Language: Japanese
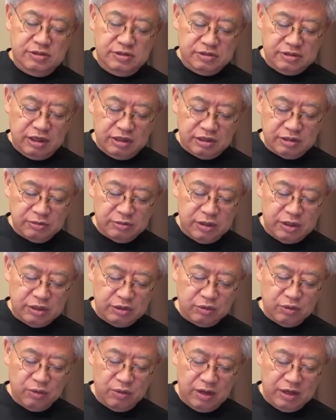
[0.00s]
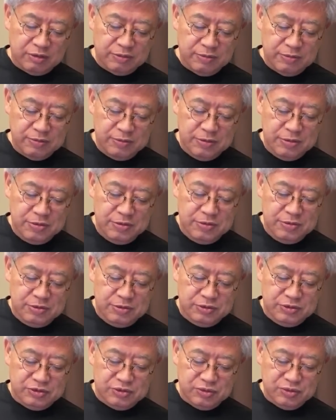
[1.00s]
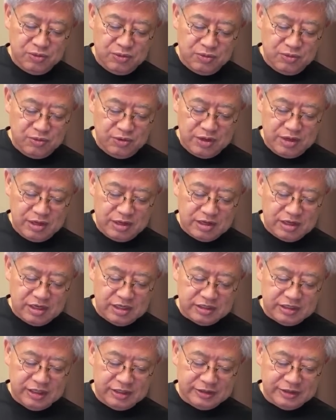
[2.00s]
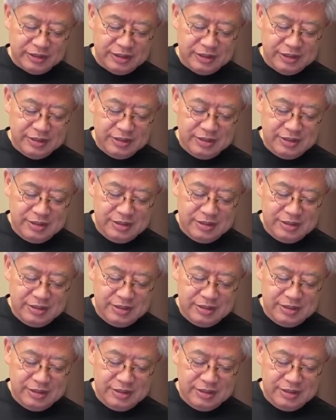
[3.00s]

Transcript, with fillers: さっきのあのとあの上皇陛下なんで、